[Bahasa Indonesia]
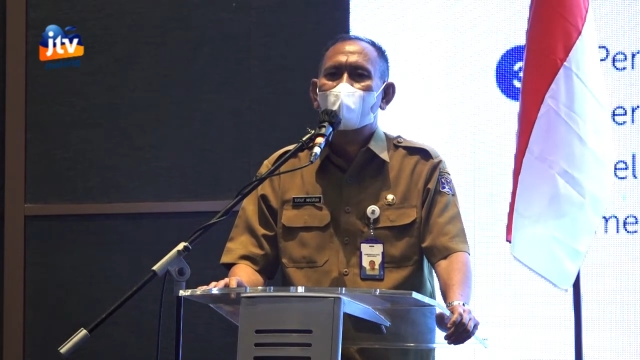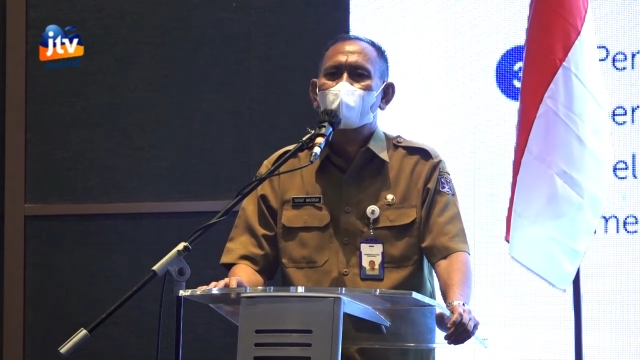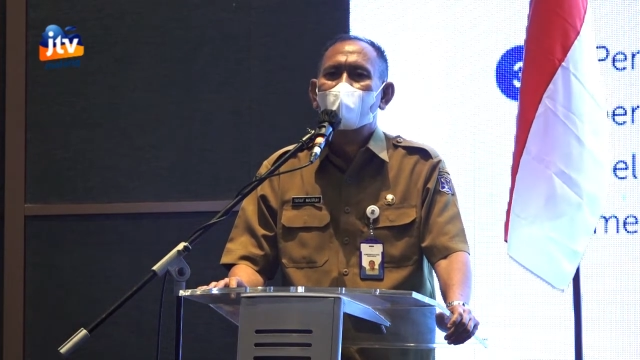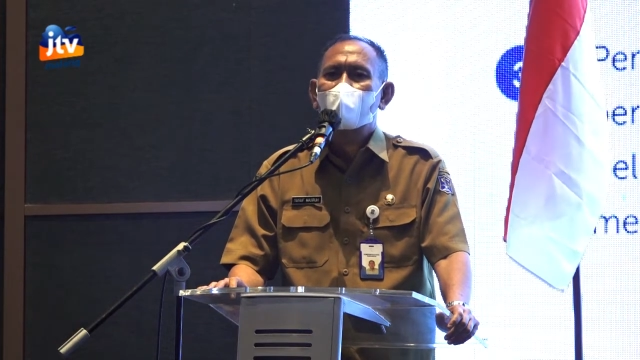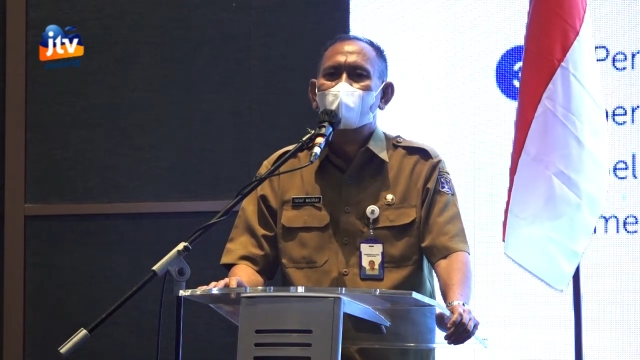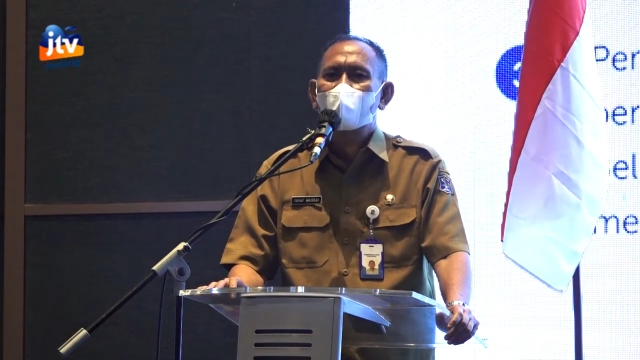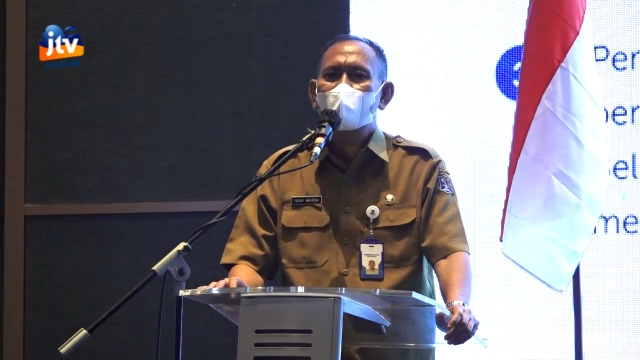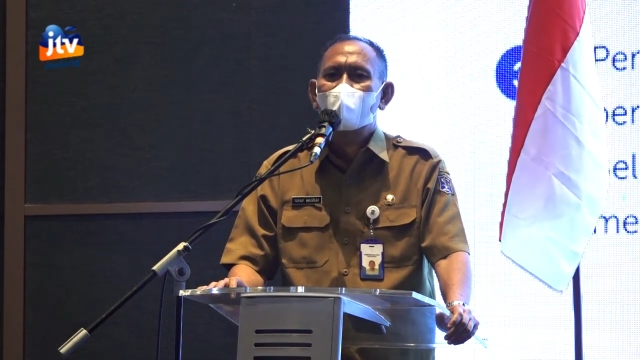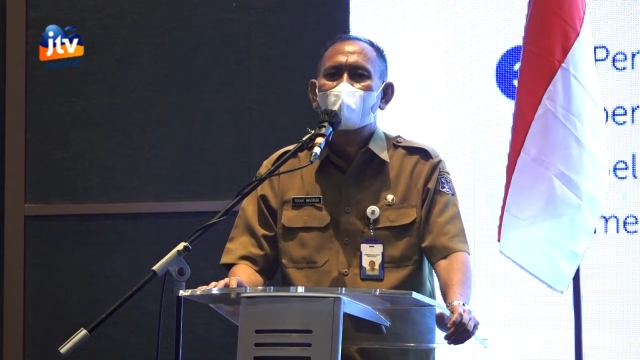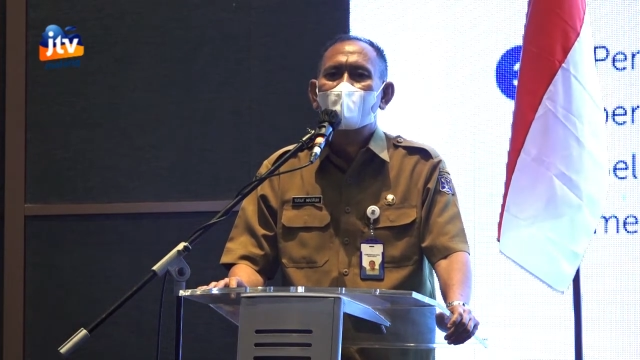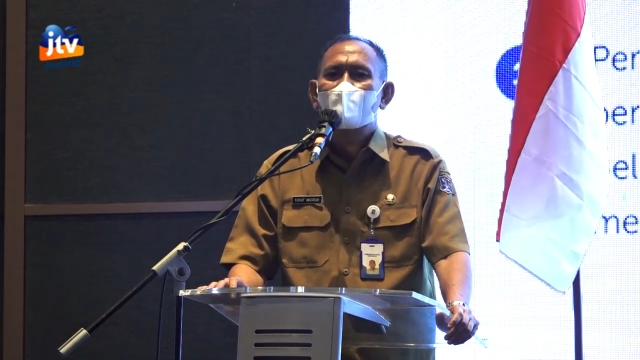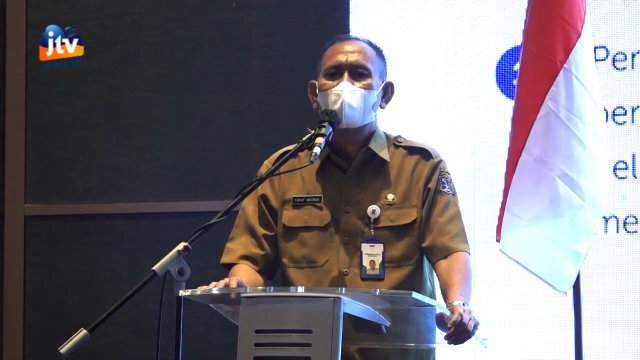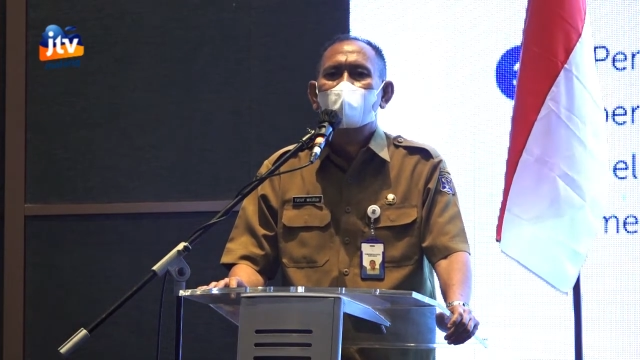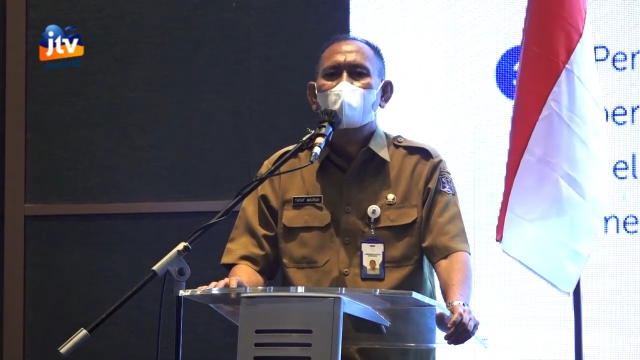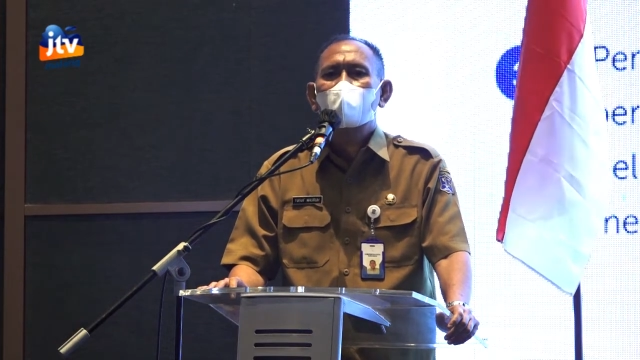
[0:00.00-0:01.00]

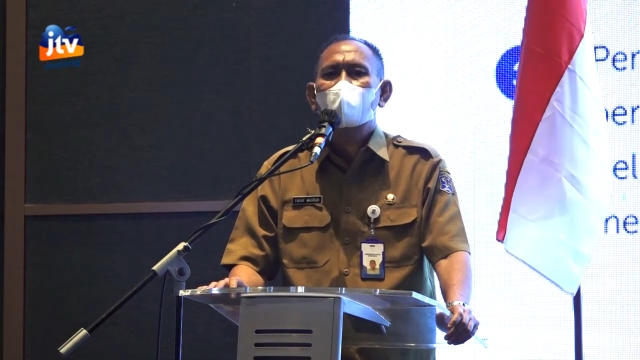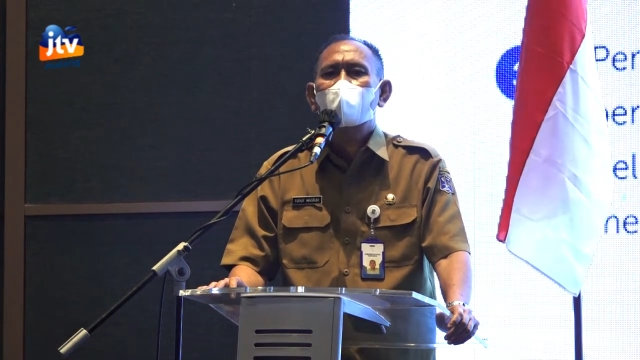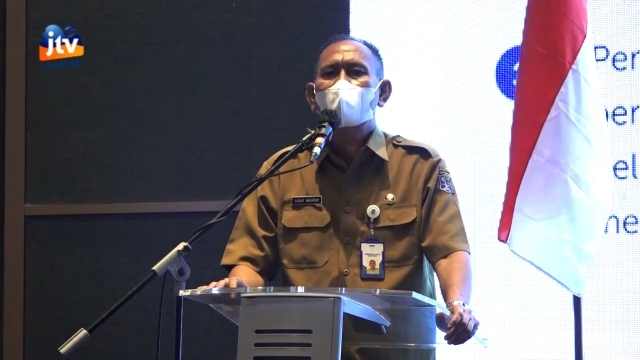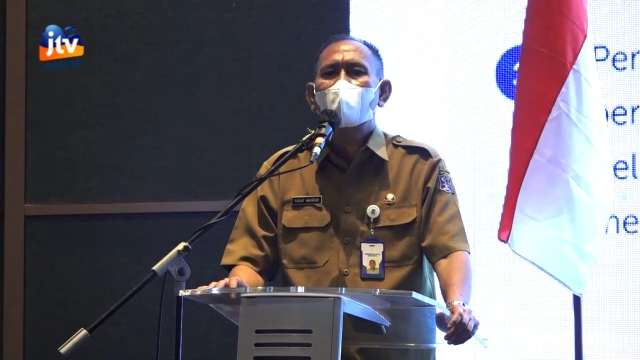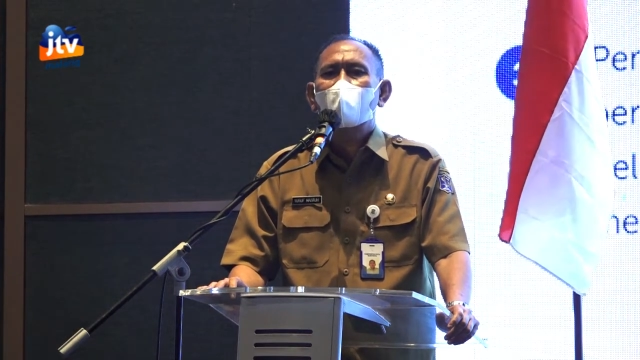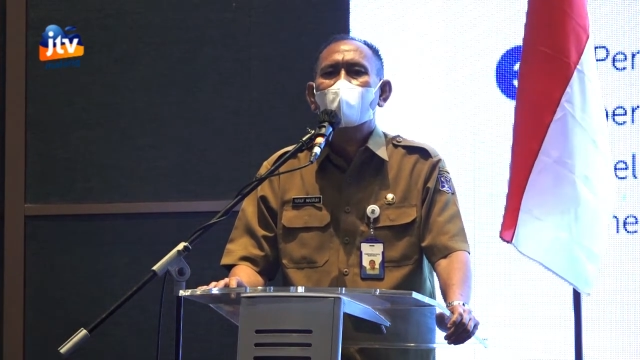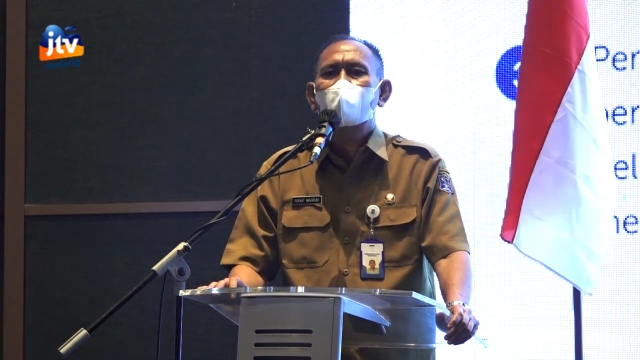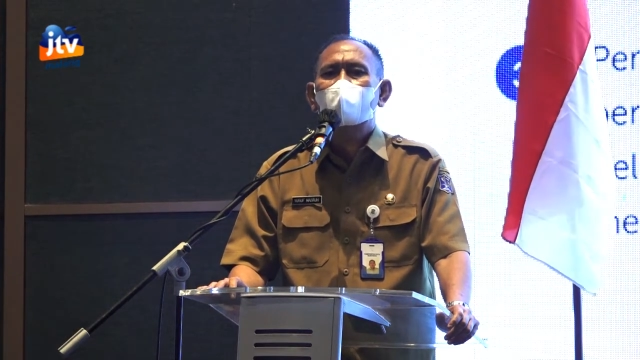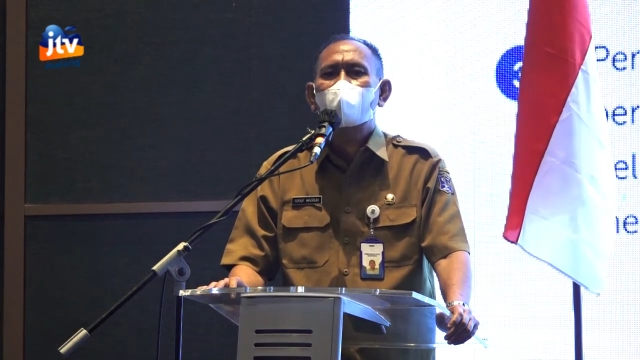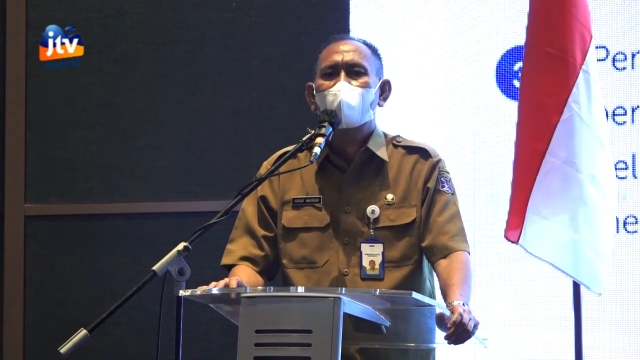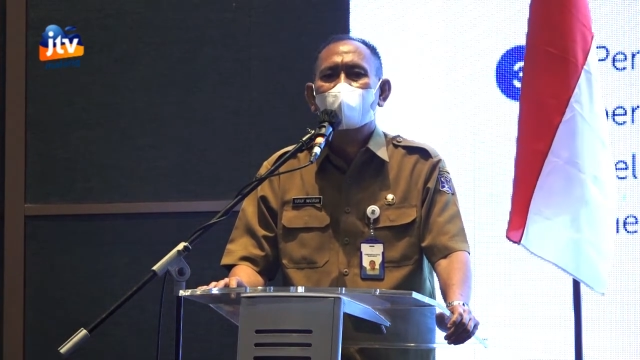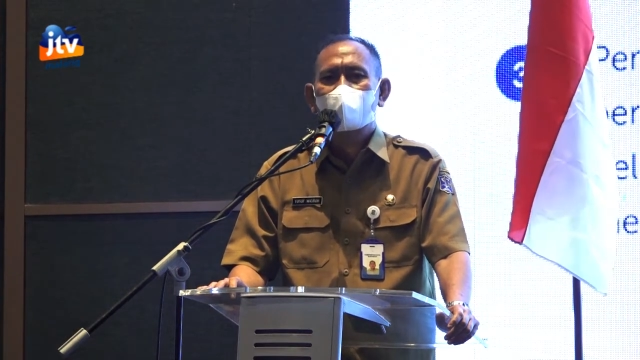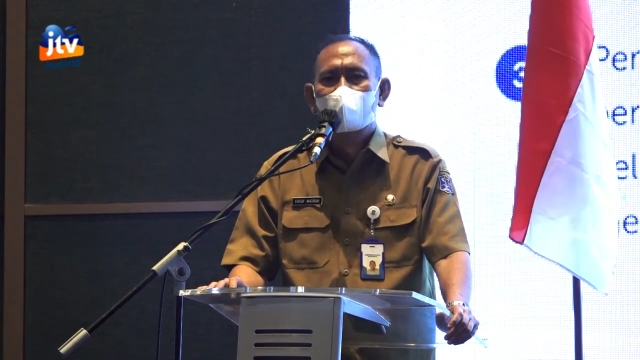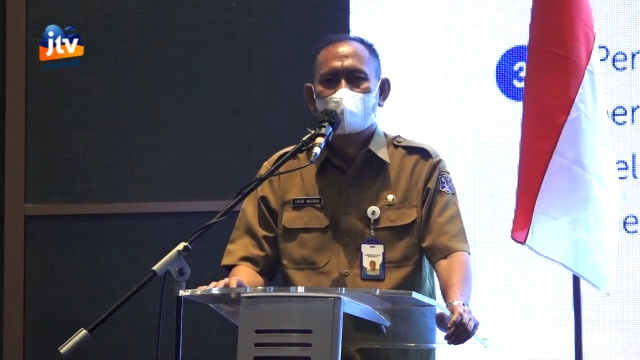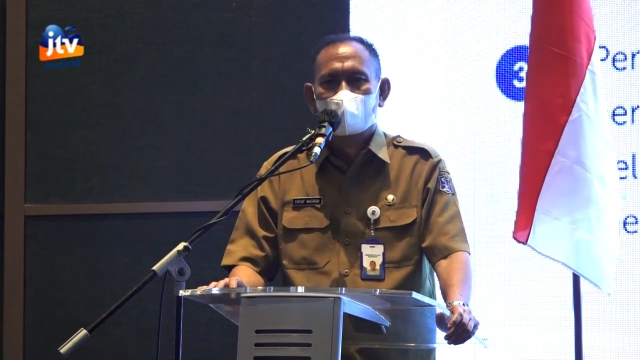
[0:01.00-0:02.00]
namanya teladan.